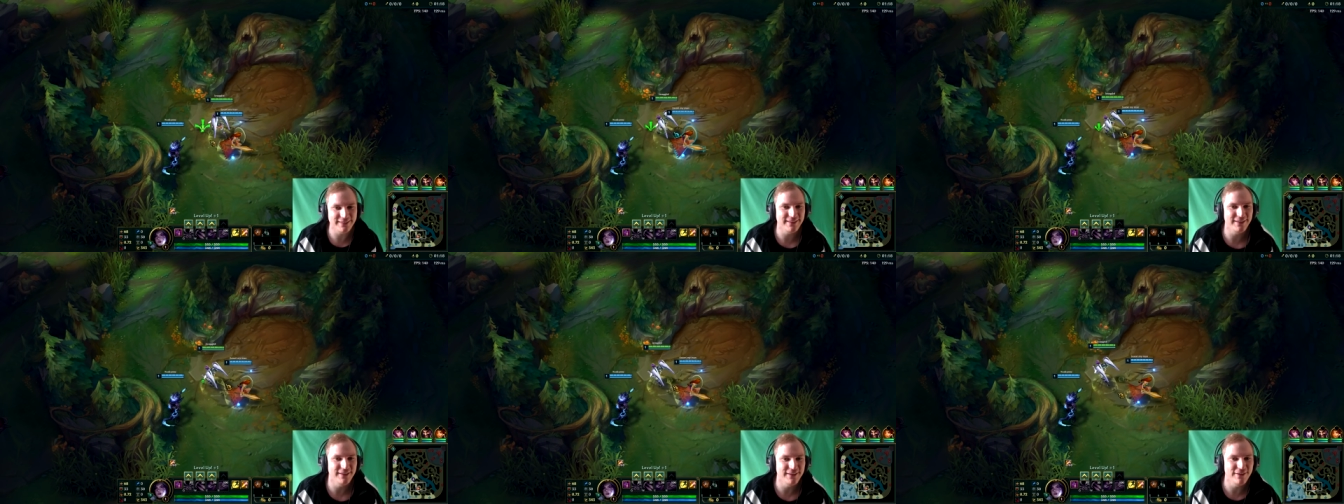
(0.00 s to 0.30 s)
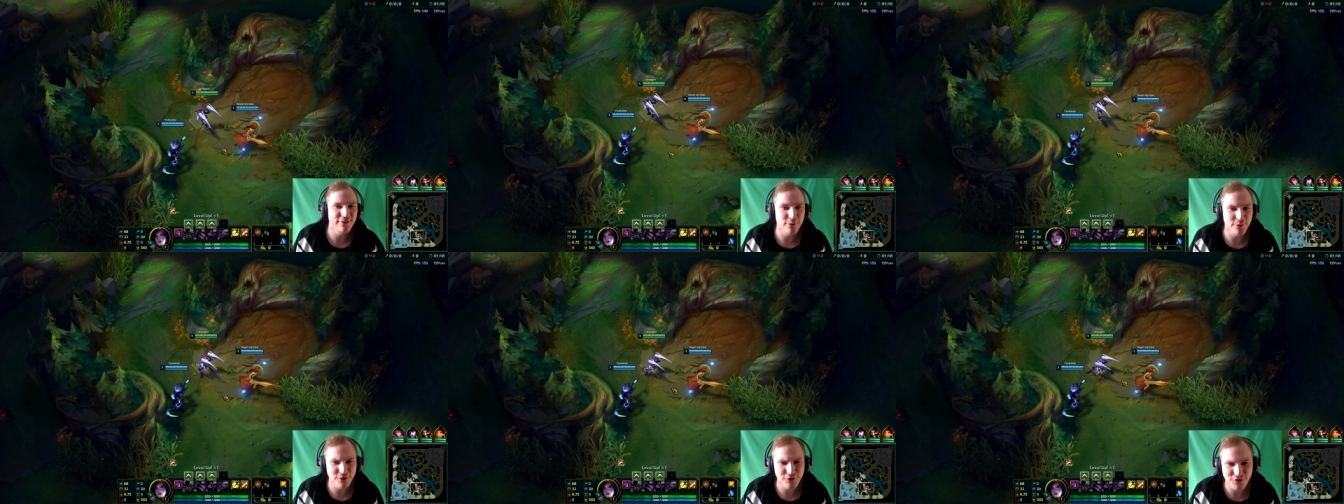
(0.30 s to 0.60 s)

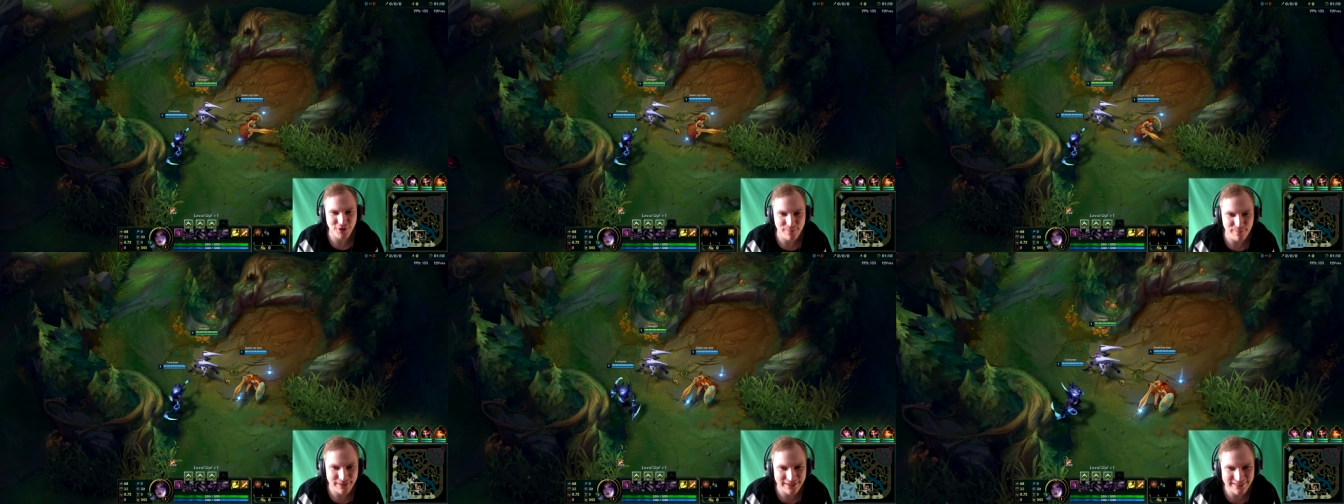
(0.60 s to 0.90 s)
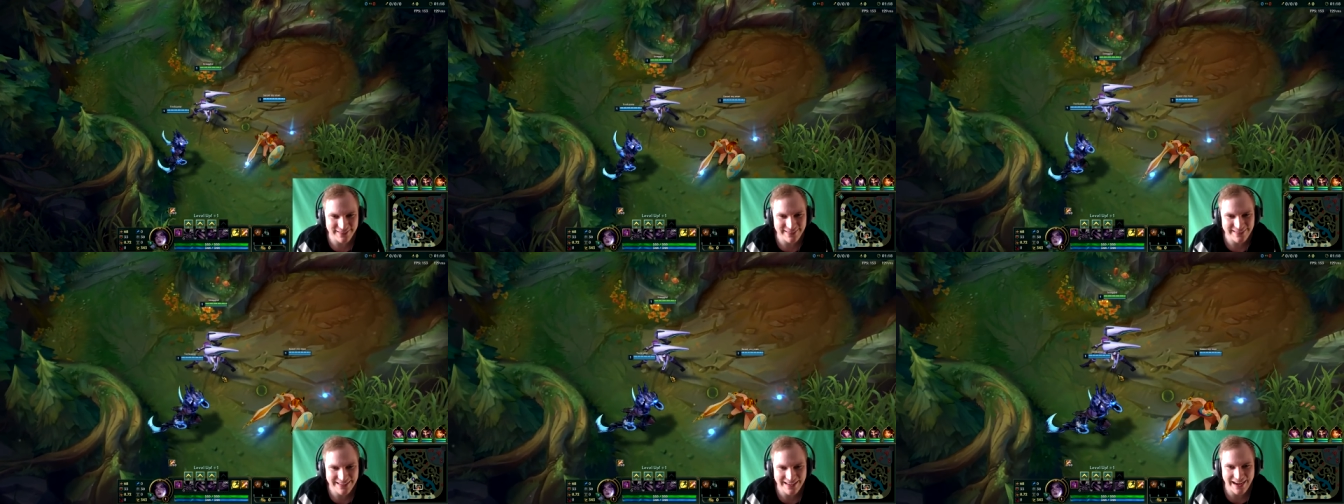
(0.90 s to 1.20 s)
Den neuen
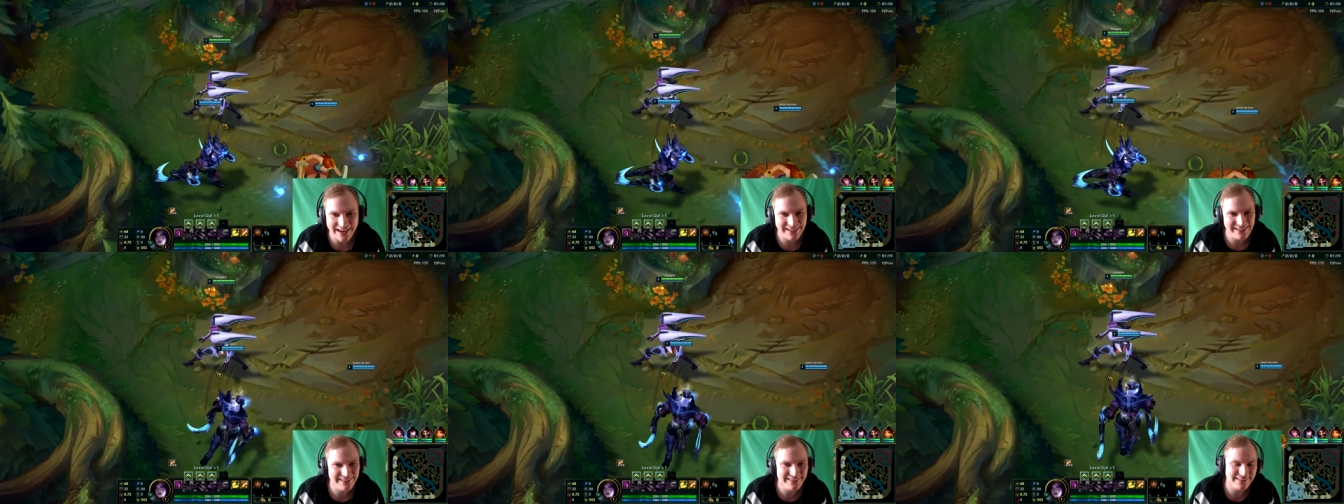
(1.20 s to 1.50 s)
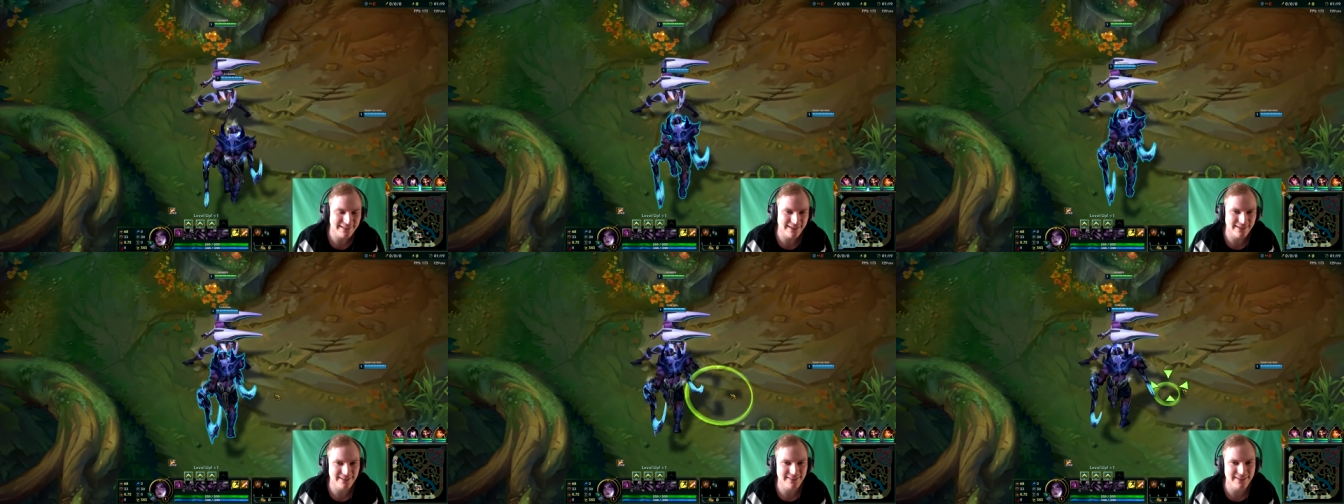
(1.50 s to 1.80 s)
Champion
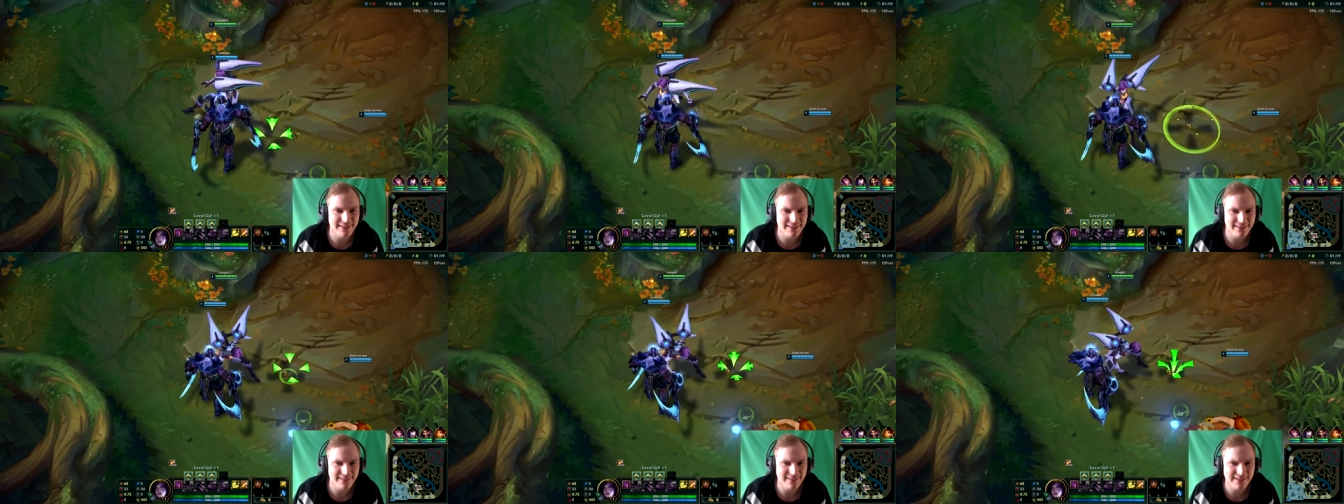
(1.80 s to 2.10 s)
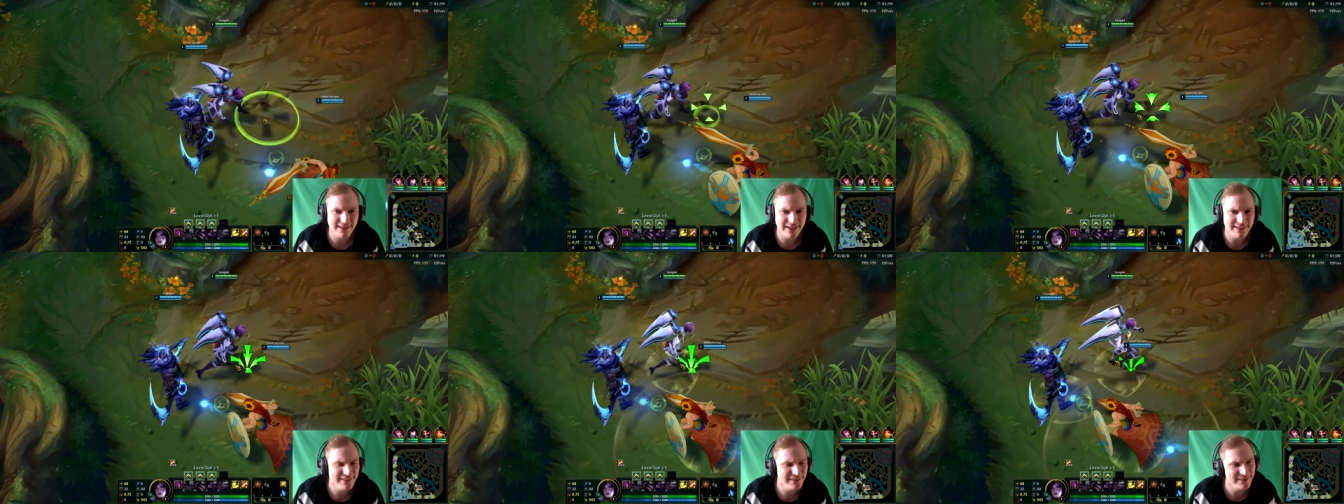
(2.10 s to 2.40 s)
Kaiser, ich denke
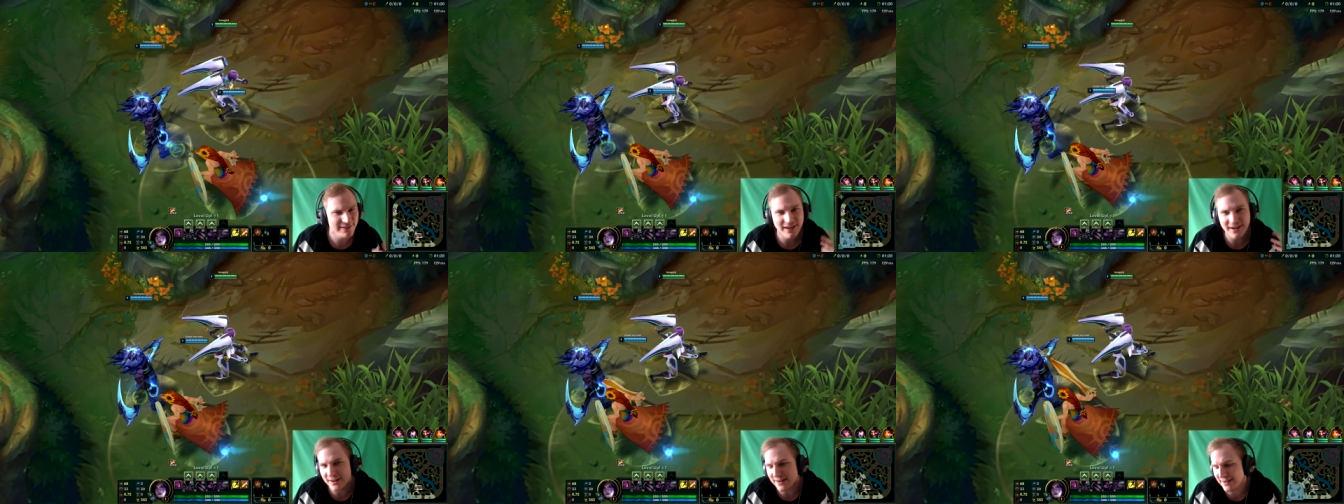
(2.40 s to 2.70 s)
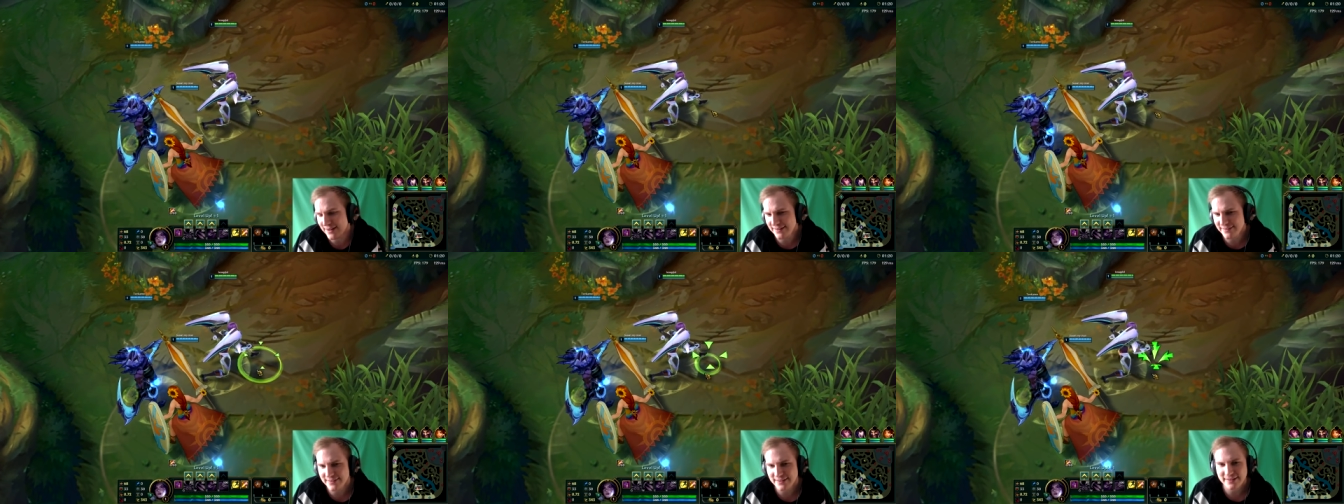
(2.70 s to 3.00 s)
Kaiser,
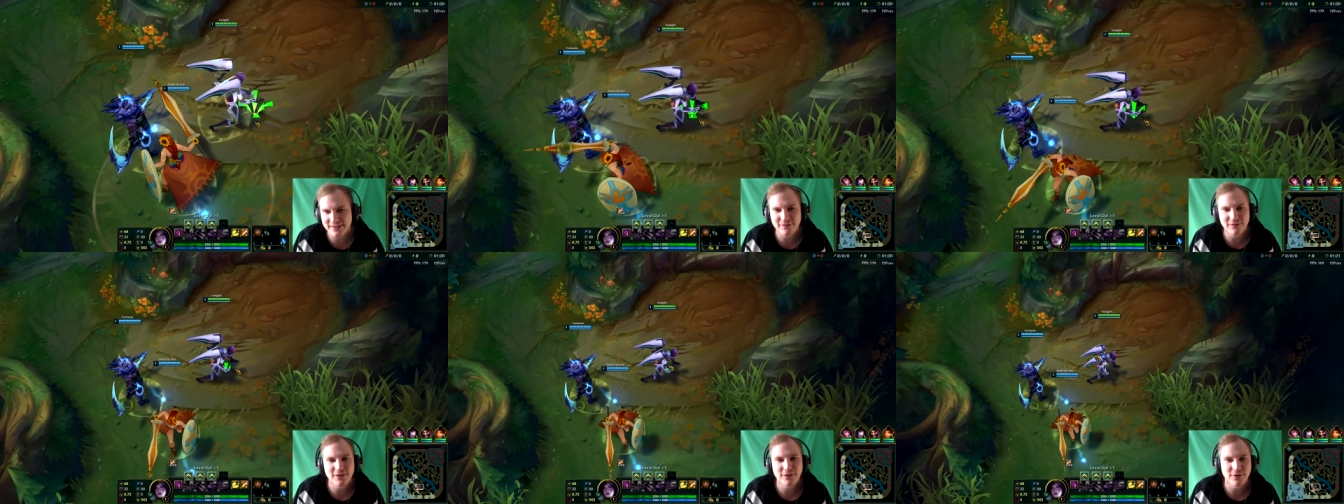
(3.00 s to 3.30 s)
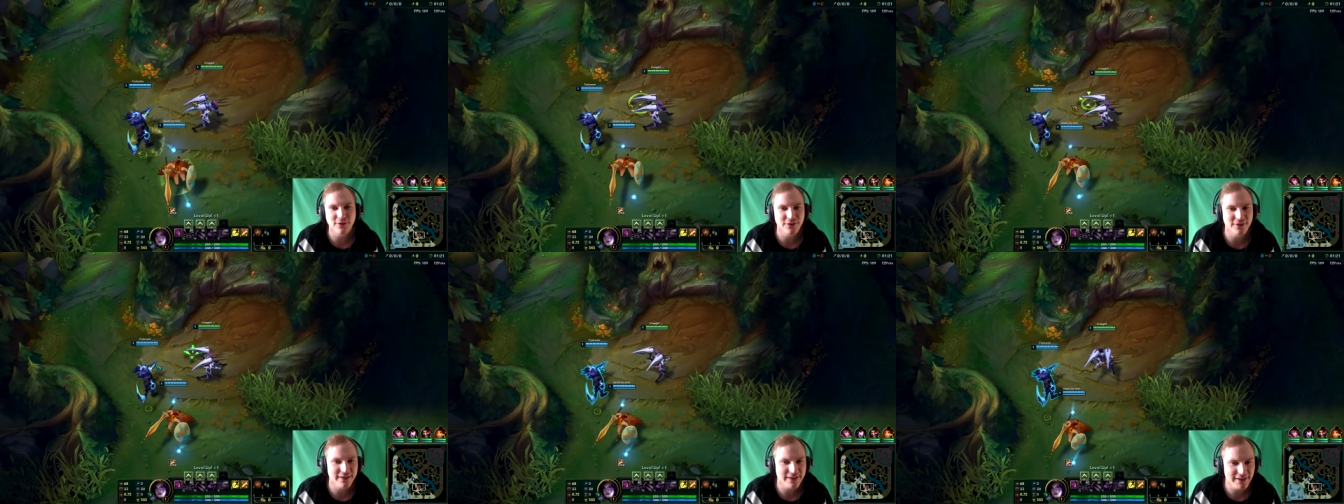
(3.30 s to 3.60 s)
Kaiser, irgendwie
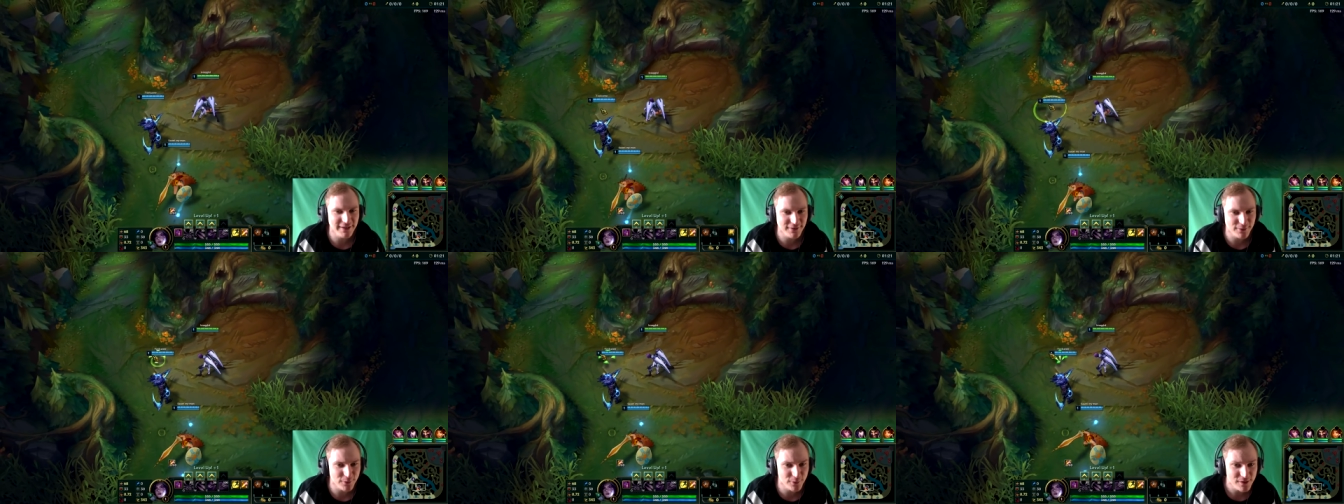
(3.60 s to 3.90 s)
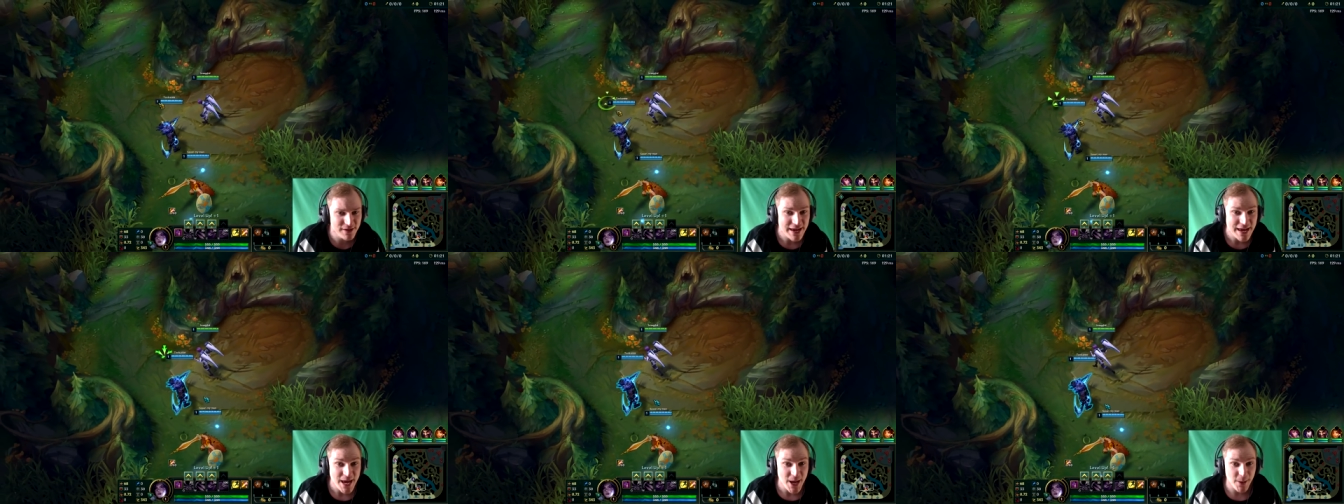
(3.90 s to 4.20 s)
sowas in der Richtung.